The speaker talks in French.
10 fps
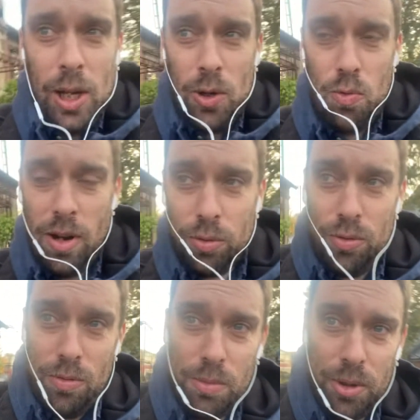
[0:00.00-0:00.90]
Où
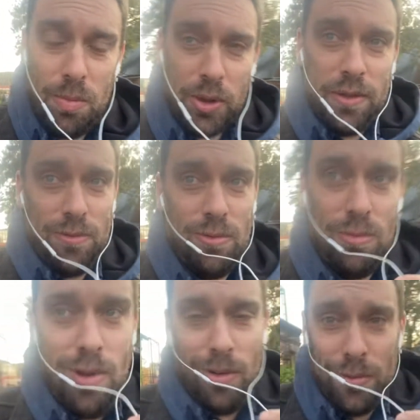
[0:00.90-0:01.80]
allons-nous me demandez-vous
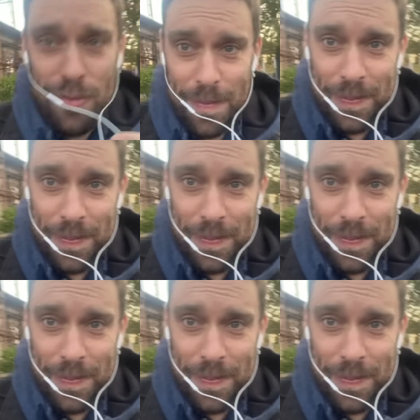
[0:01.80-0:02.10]
Où allons-nous